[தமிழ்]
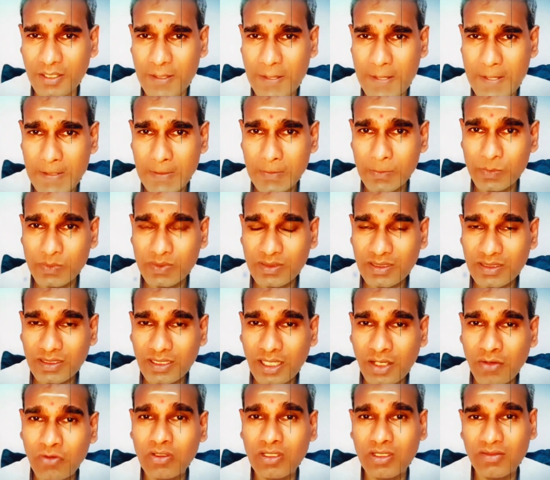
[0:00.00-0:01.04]

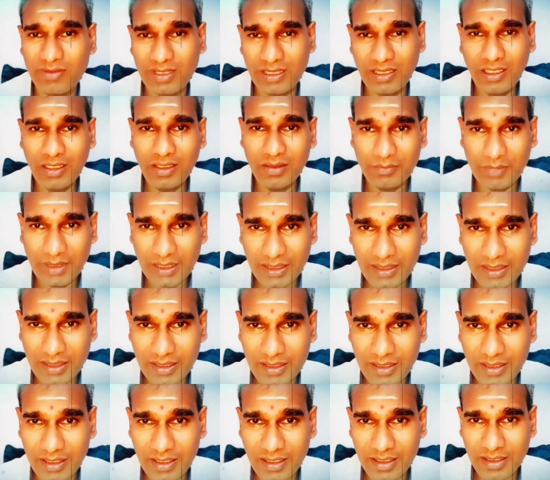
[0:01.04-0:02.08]
கானானியர் ஏத்தியர்
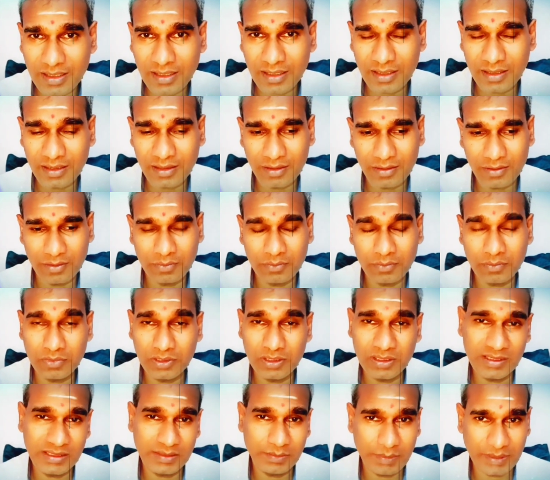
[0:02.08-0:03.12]
எமோரியர்
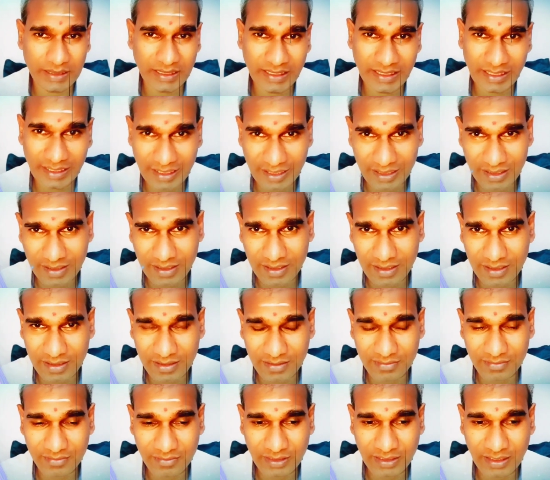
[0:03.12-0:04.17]
பெரிசியர்
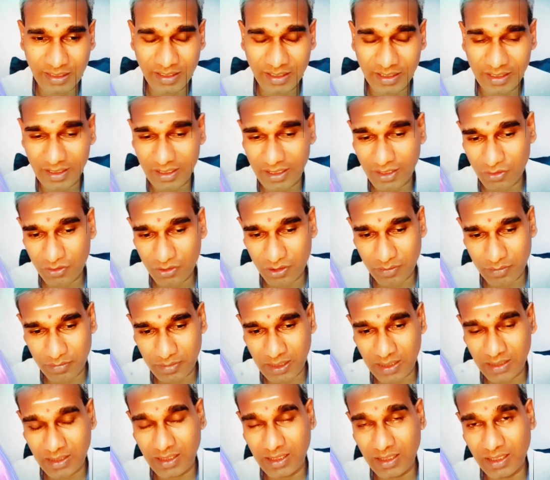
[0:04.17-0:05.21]
ஏவியர் எபூசியர்
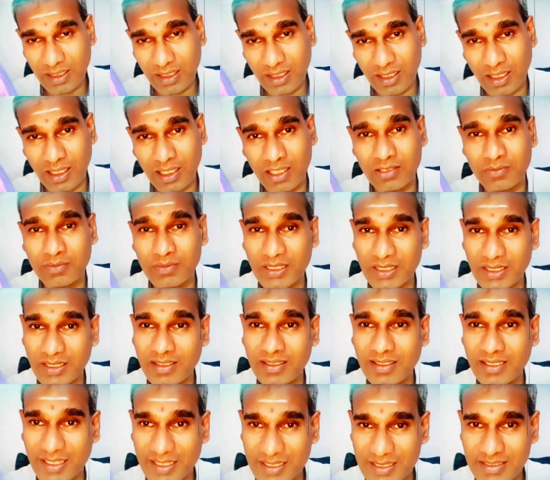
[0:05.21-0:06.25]
ஆகிய
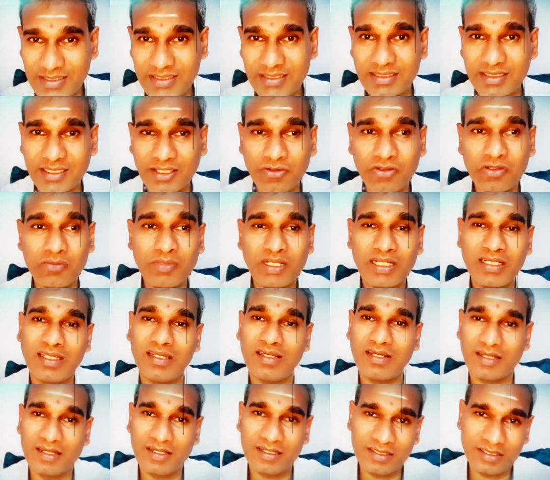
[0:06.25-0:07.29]
இவர்கள் நடுவே
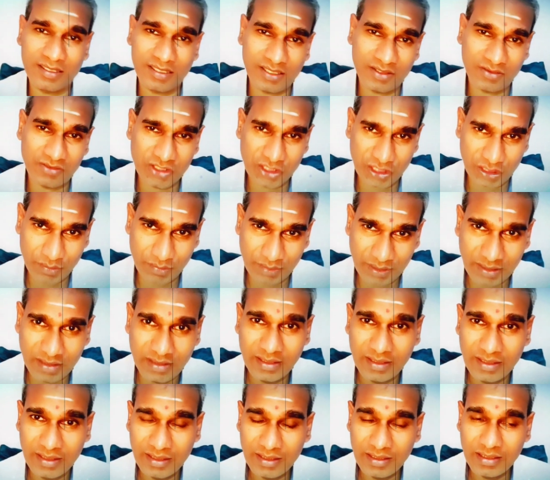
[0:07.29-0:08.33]
குடியிருந்து
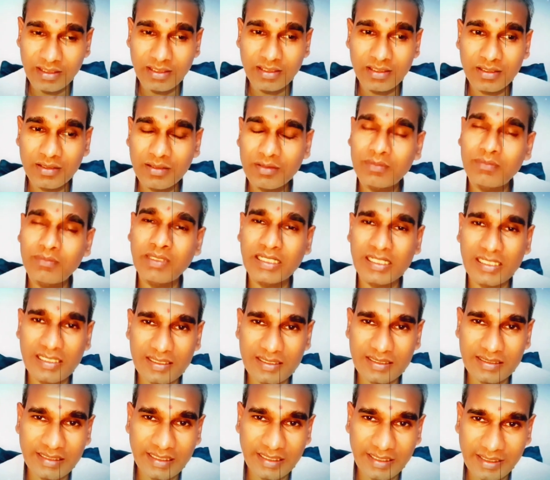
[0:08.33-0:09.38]
அவர்களுடைய
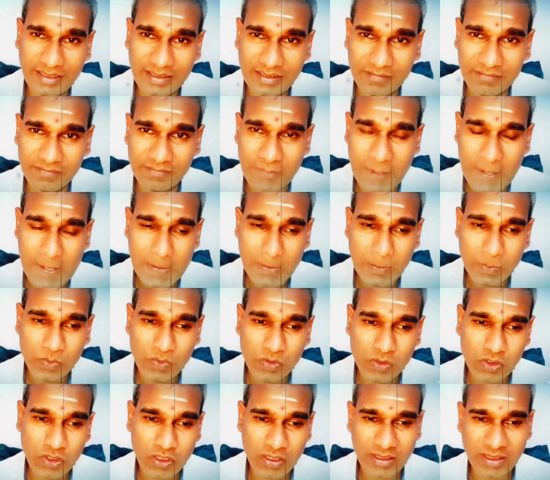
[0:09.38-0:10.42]

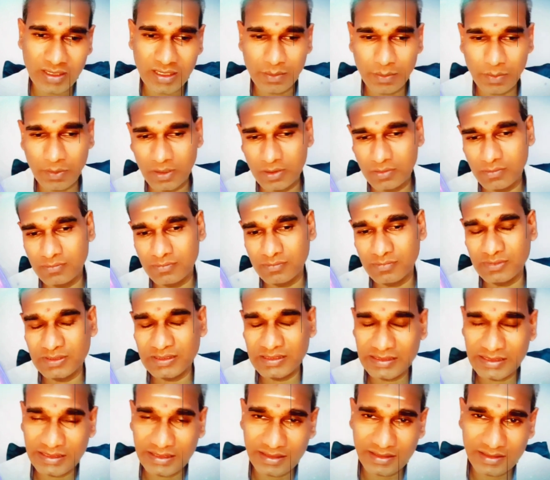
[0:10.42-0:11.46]
குமாரத்திகளை விவாகம் பண்ணி